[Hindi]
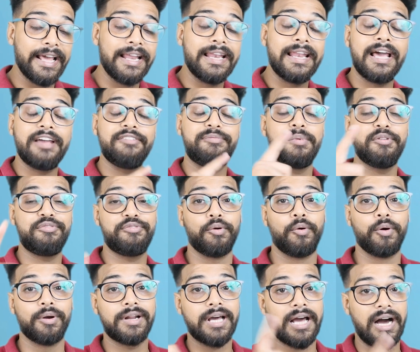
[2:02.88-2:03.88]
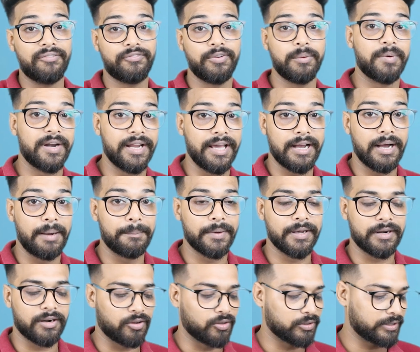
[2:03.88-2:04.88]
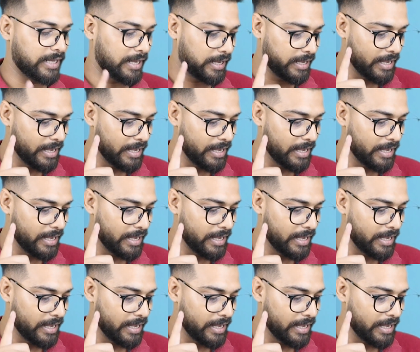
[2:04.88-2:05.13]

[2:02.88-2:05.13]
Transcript: रियल लाइफ में फ़ोन काफ़ी बढ़िया काम कर रहा होता